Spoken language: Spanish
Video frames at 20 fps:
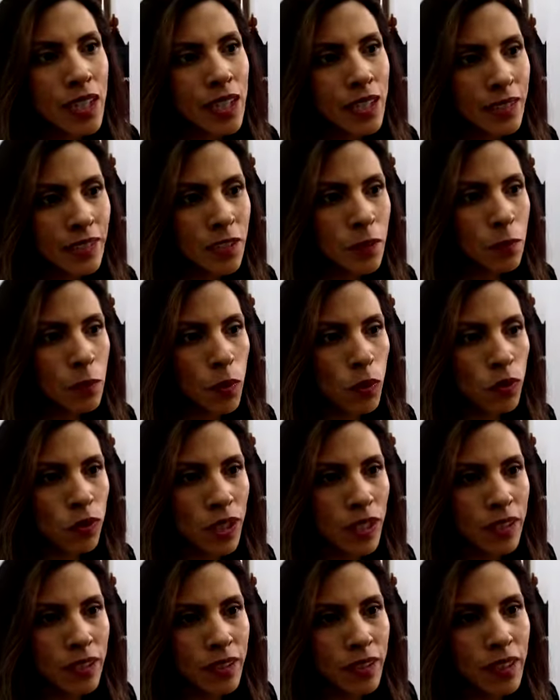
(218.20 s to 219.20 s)
es
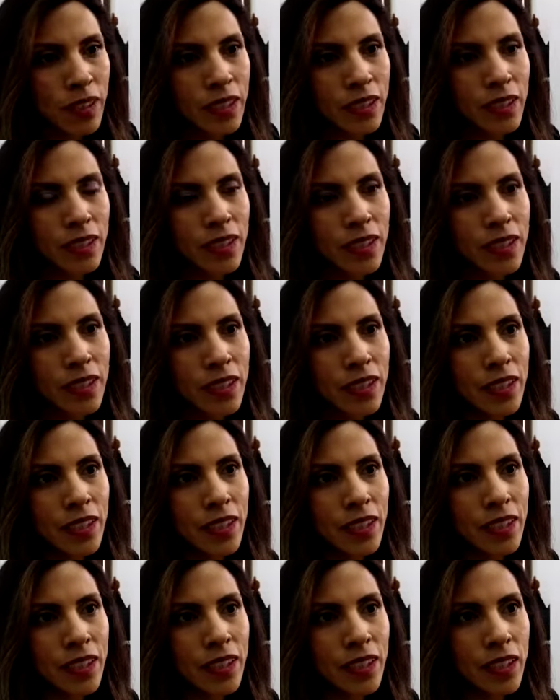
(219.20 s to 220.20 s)
importante
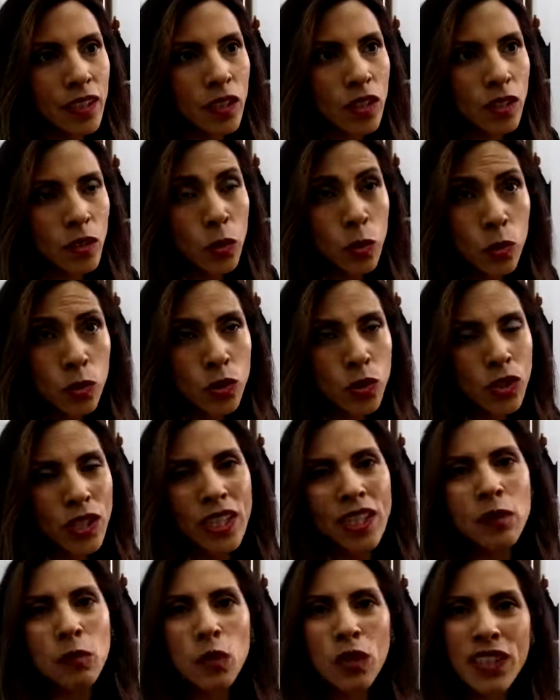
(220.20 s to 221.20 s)
eh, justo
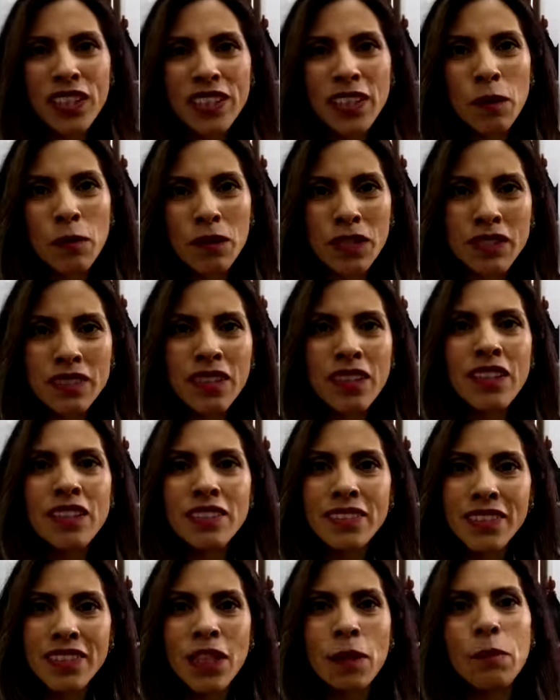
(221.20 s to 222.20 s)
que la mujer también se
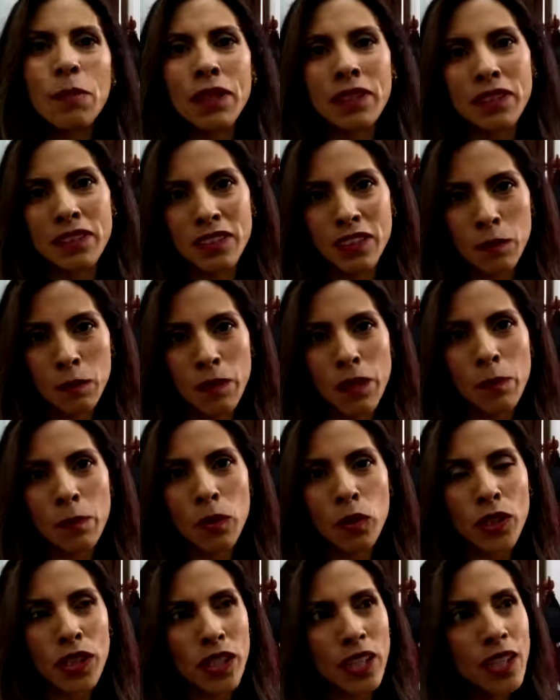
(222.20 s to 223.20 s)
decida a participar,
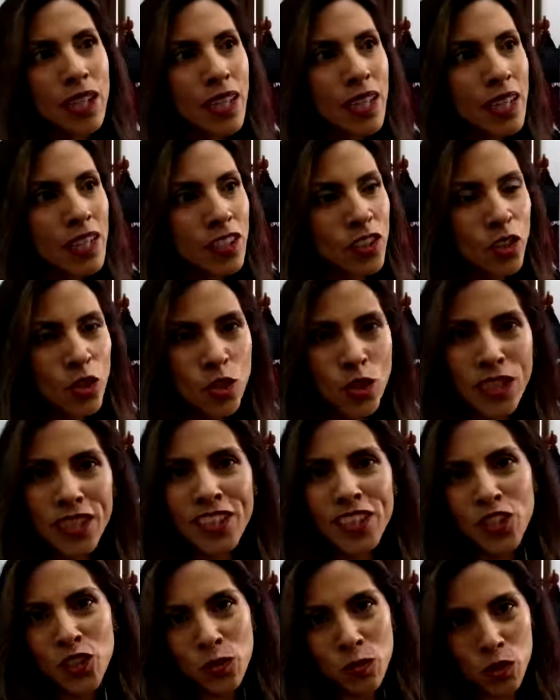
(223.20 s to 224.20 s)
porque yo he
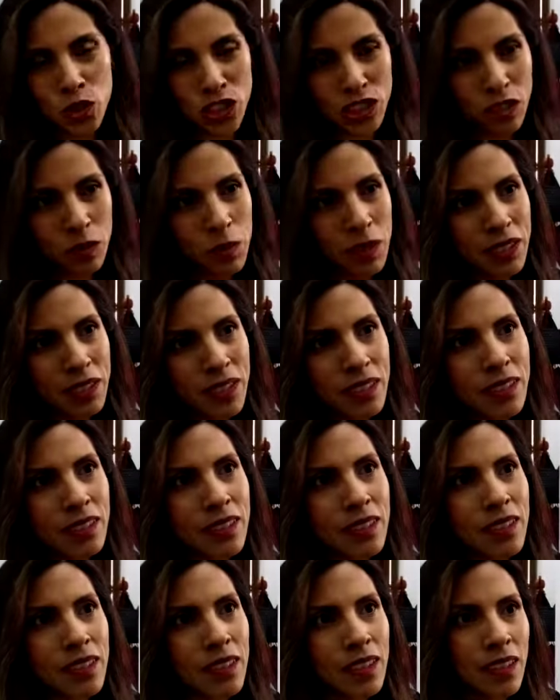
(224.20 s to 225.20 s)
dicho muchas
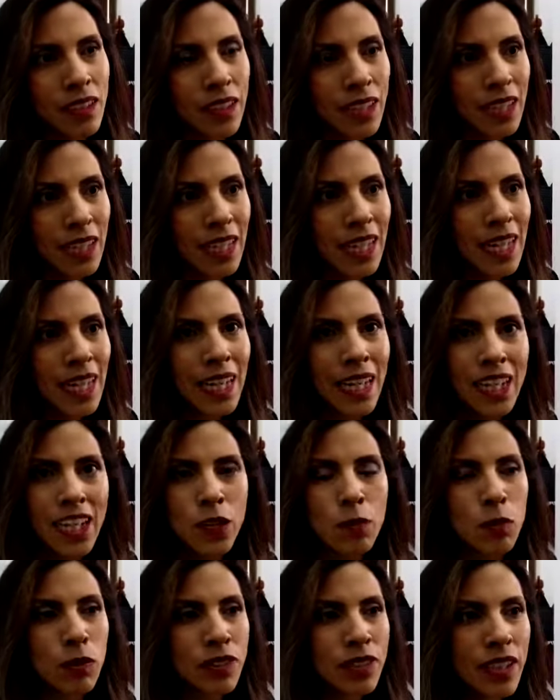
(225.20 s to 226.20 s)
veces, eh, la
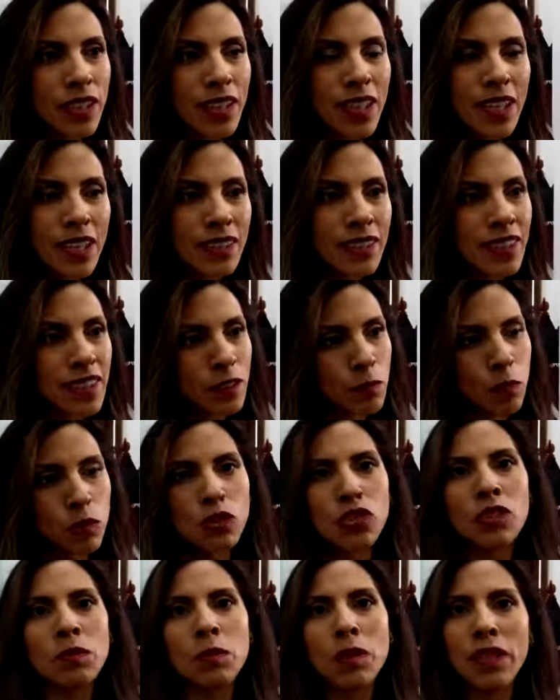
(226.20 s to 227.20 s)
ley pues te da estas
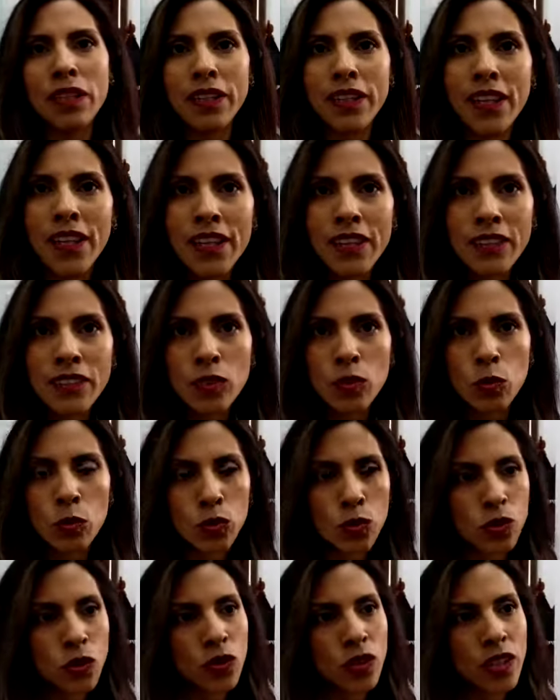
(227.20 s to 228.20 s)
posibilidades
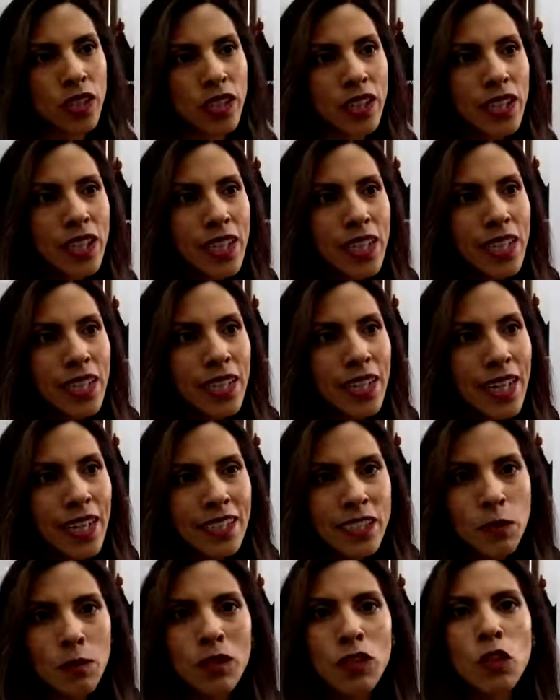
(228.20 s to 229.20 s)
justo de que
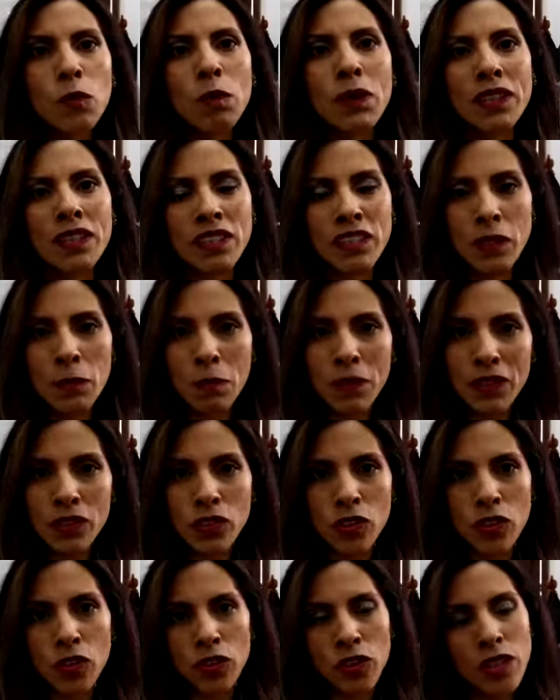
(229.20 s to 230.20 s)
haya mayor
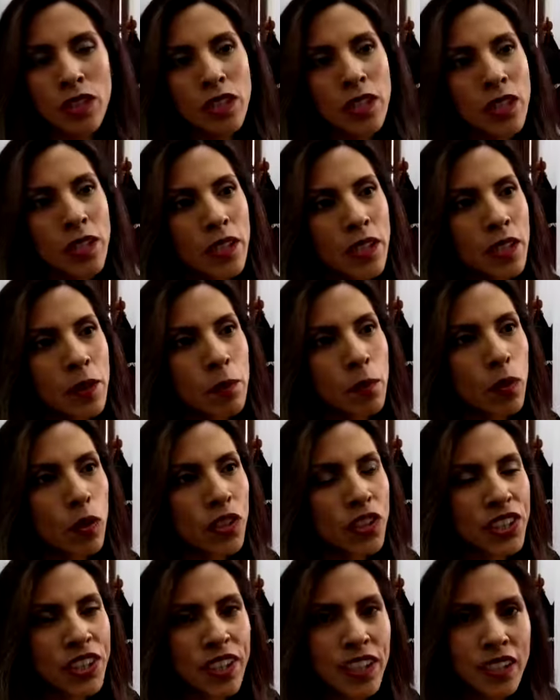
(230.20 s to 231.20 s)
participación eh,
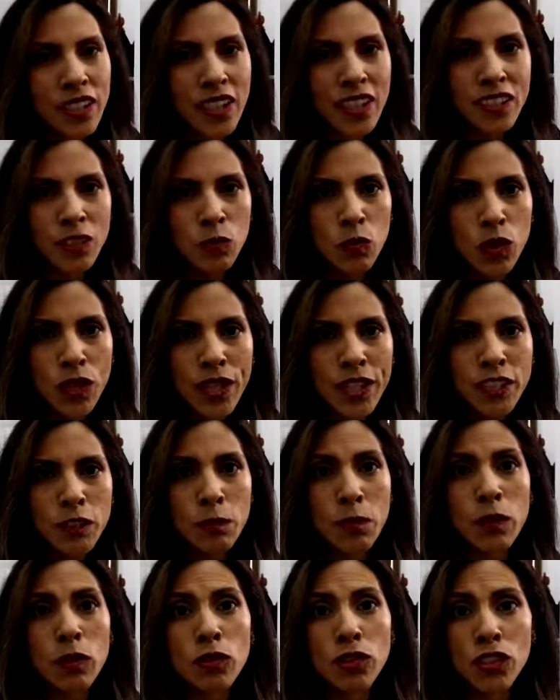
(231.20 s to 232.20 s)
política de las mujeres,
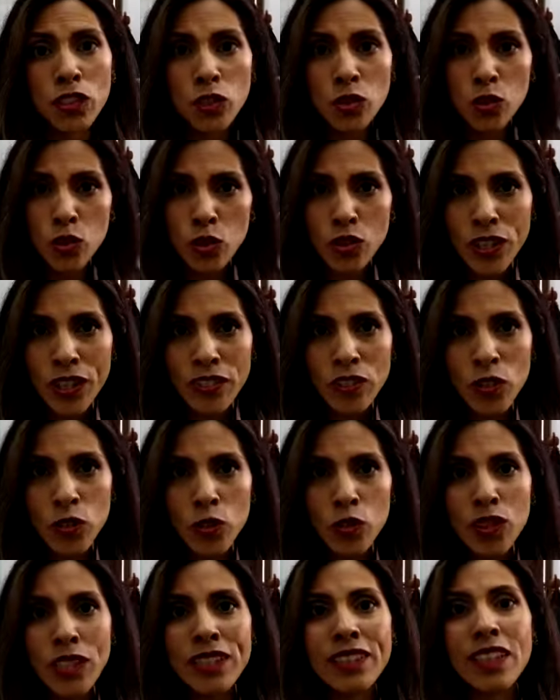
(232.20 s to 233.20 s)
pero si nosotras no
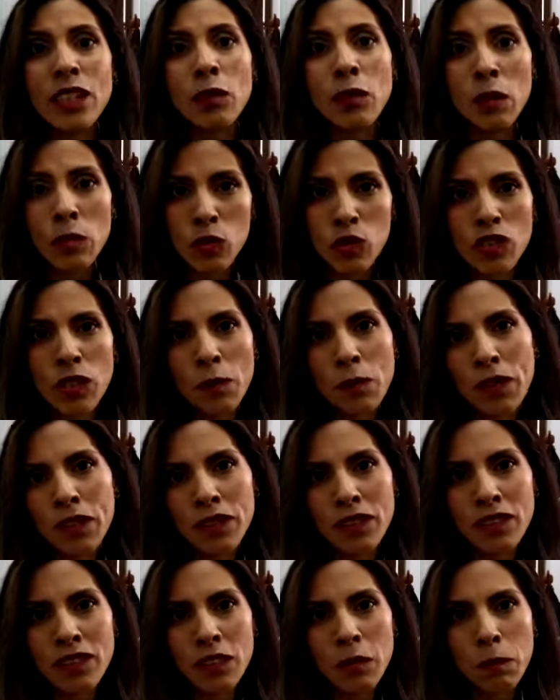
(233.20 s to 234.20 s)
nos atrevemos a
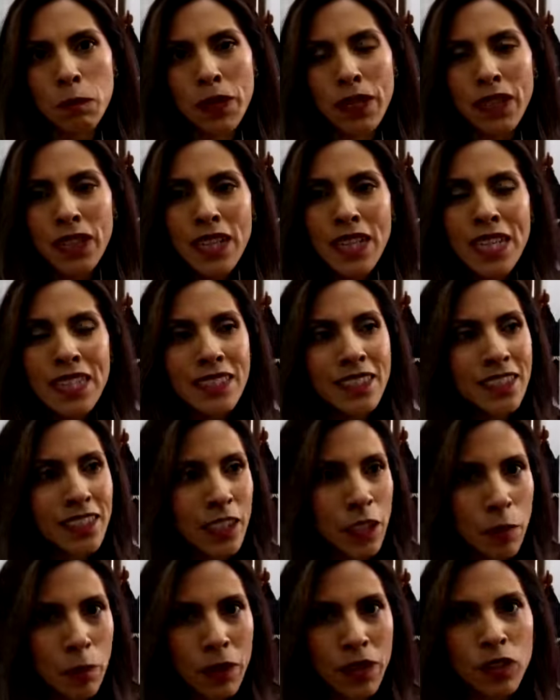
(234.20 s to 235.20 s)
participar,
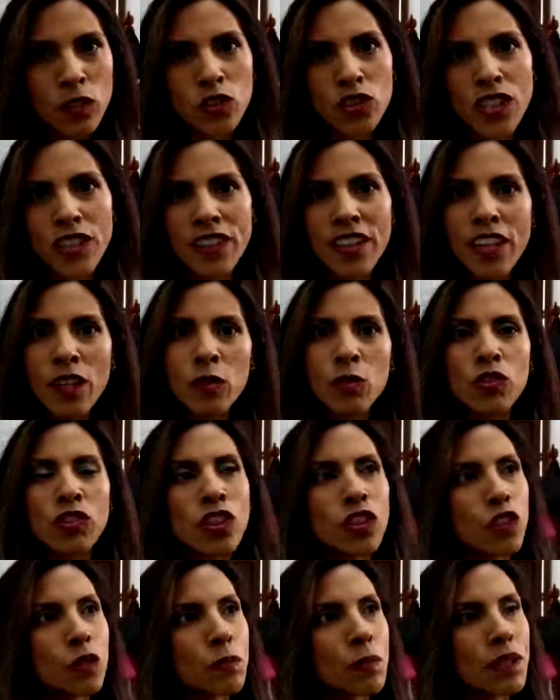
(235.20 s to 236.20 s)
siempre nos quedaremos
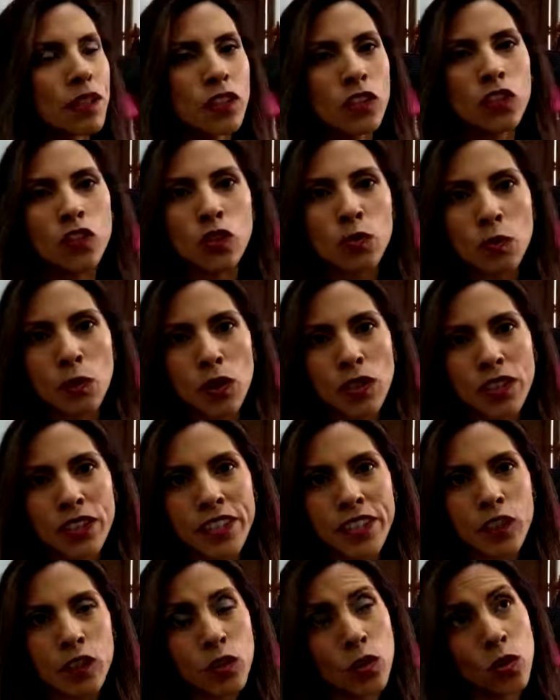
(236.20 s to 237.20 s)
en los partidos
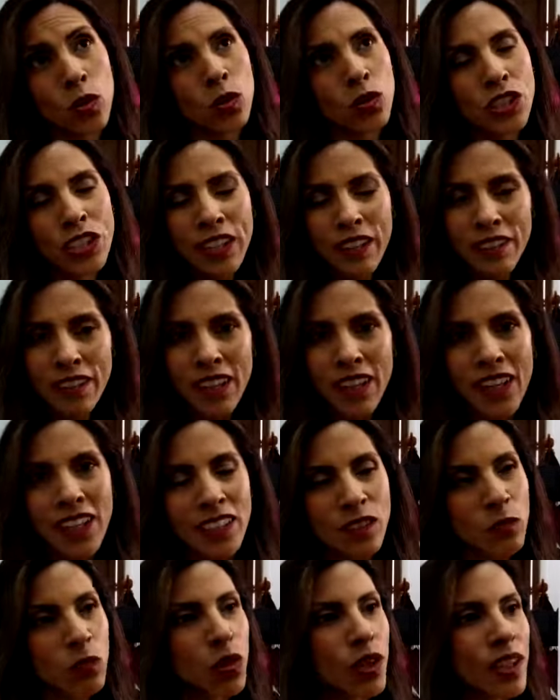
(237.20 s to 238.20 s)
políticos o se quedarán
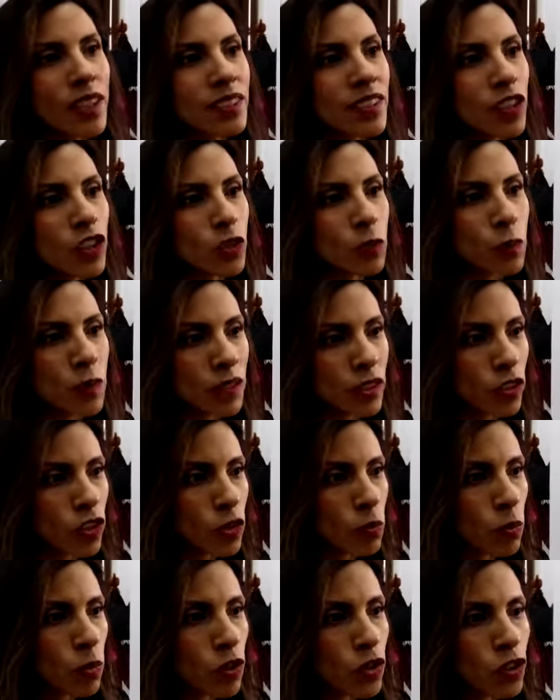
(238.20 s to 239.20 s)
las mujeres en los
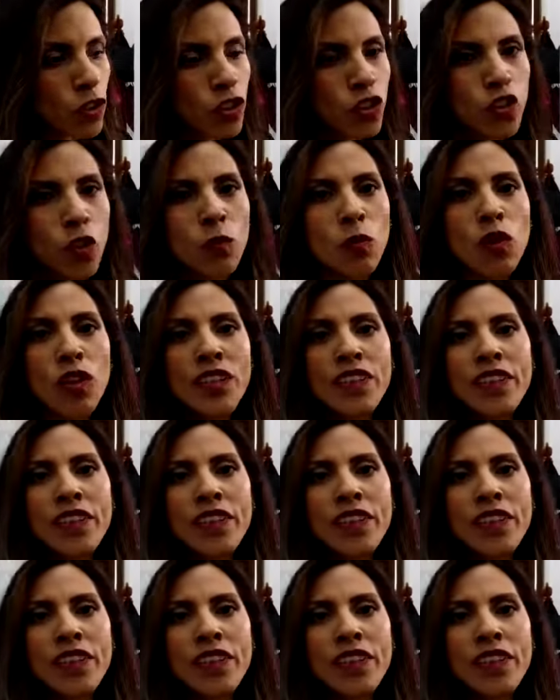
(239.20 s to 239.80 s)
partidos políticos como